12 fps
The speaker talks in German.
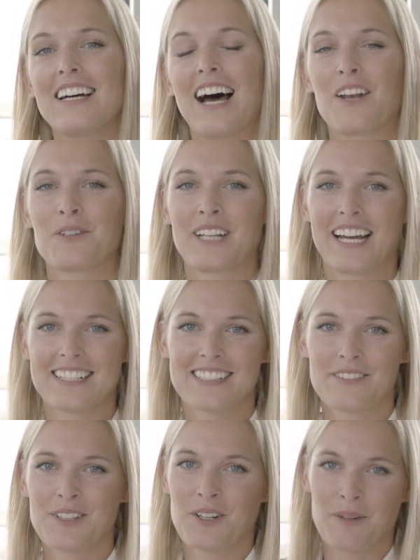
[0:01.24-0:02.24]
Hallo und
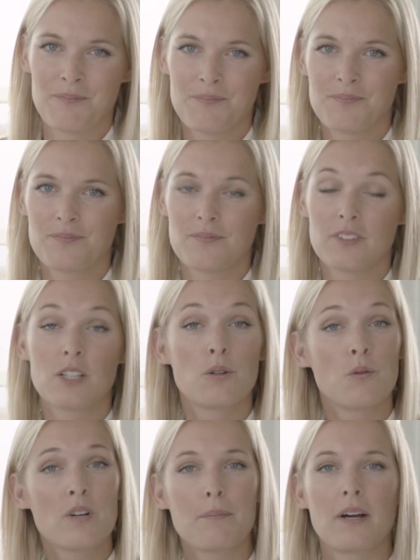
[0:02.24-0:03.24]
herzlich willkommen. Die
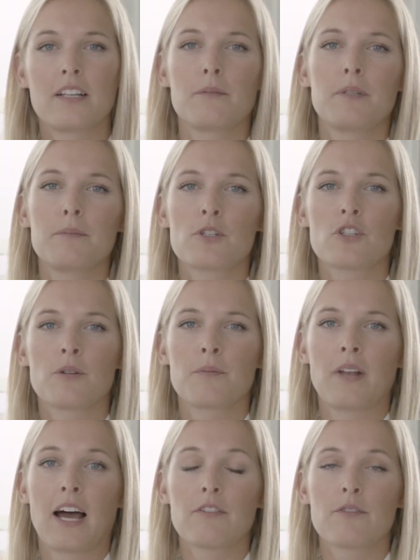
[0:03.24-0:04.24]
Corona-Pandemie bestimmt
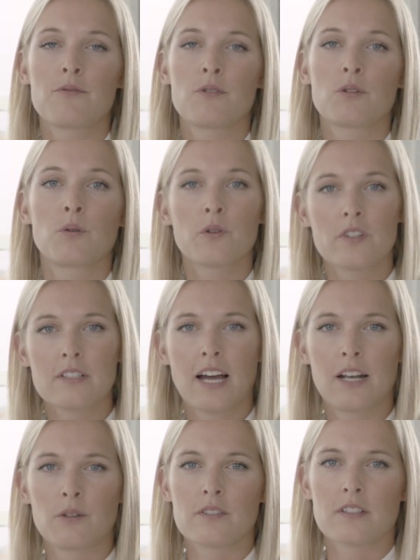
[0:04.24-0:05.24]
nach wie vor große
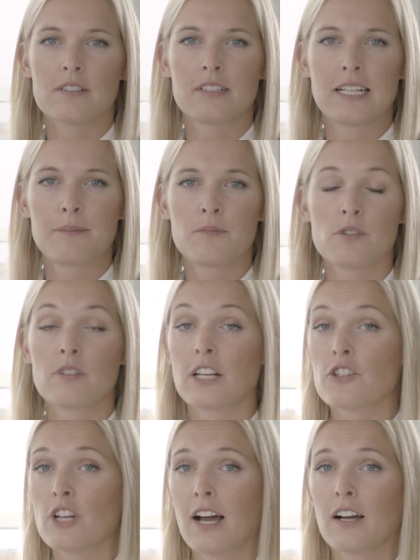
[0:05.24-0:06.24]
Teile unseres Lebens und hat
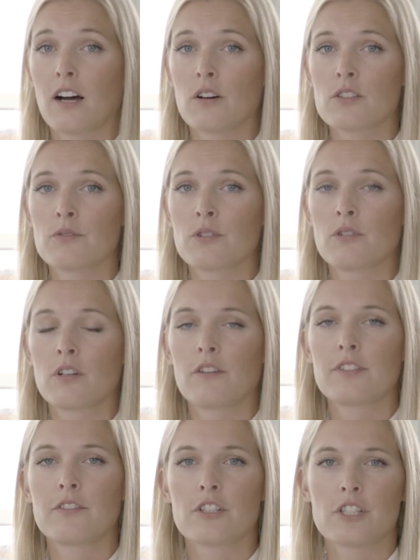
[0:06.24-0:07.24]
starke Auswirkungen
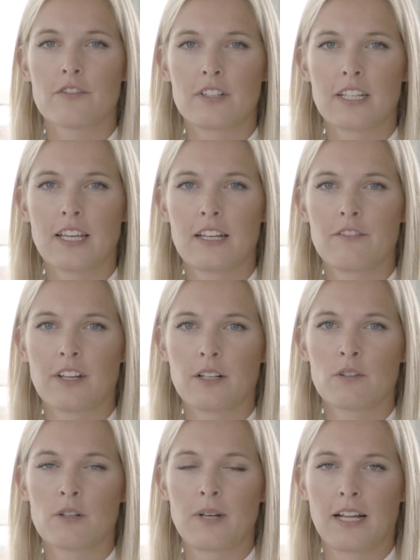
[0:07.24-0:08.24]
auf die wirtschaftliche
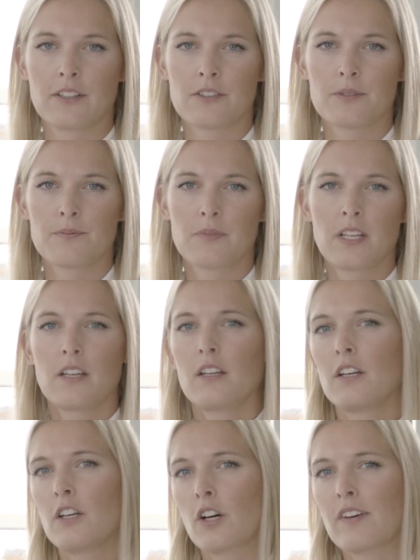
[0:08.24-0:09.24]
Entwicklung im Land.
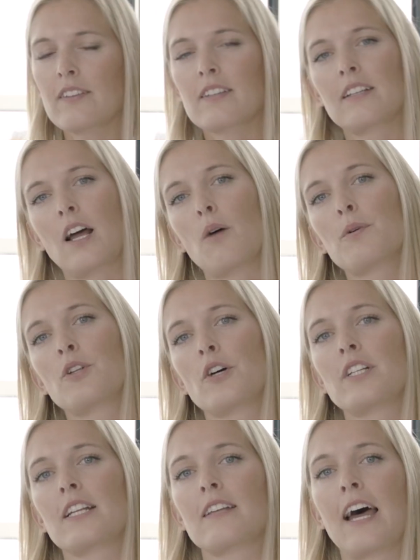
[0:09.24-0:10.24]
Doch was genau
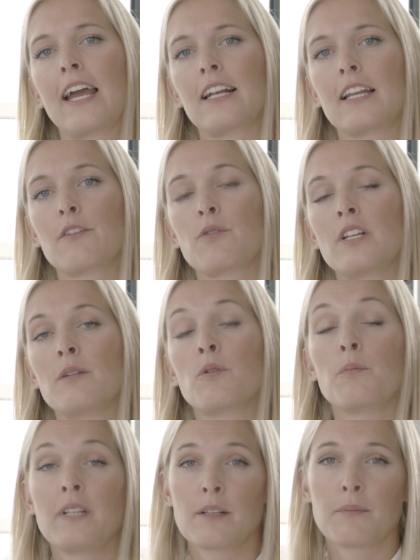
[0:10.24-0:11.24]
bedeutet das eigentlich für den
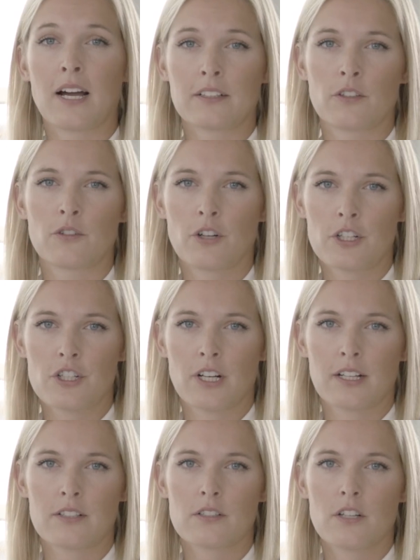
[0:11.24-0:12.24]
Immobilienmarkt in
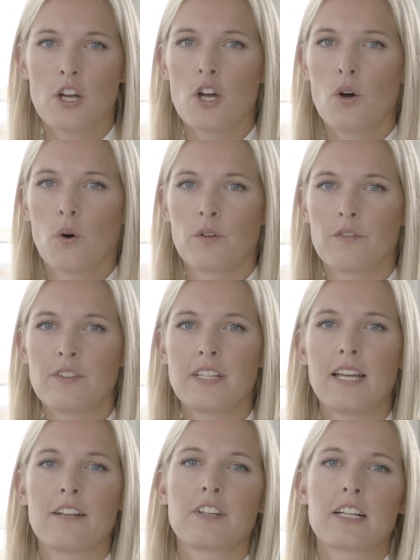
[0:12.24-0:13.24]
Deutschland? Und
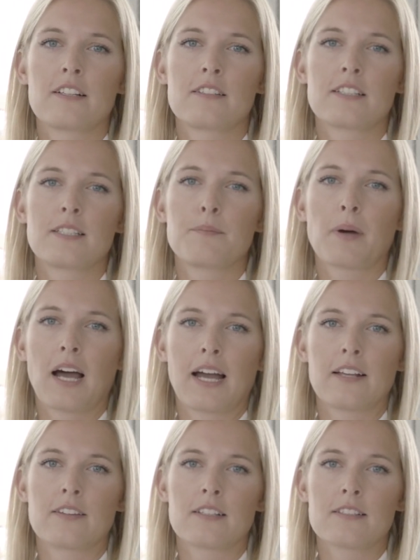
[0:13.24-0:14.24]
wie entwickeln sich die
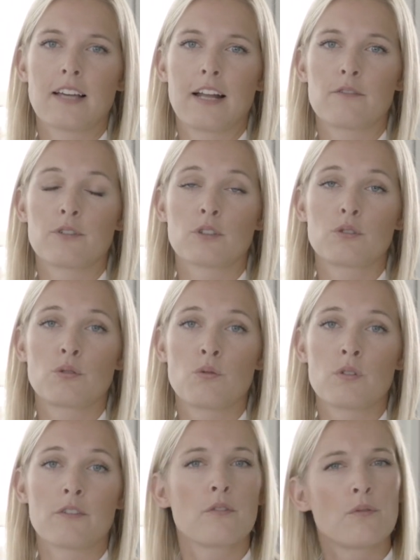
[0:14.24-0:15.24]
Preise in Zeiten von
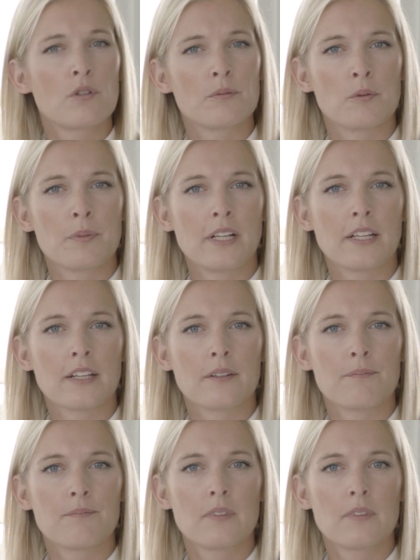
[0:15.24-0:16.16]
Corona für Wohnimmobilien?